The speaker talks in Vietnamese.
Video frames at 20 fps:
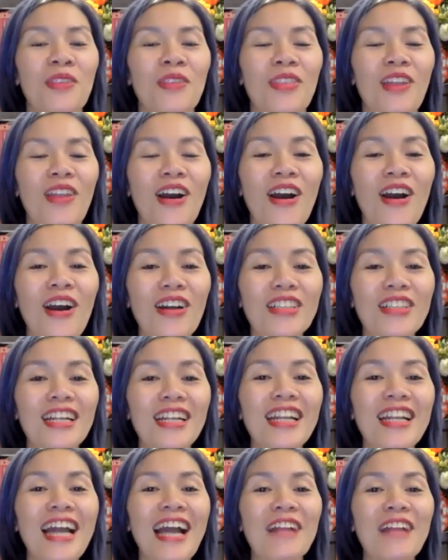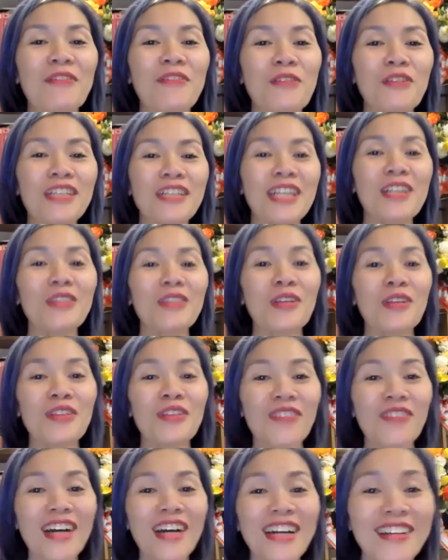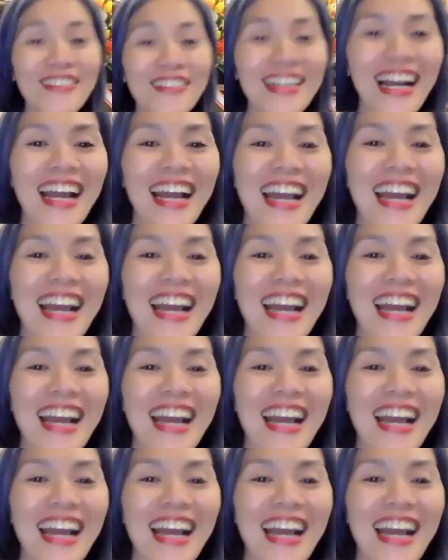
Đó, rất là hạnh phúc, rất là tuyệt vời, đúng không ạ?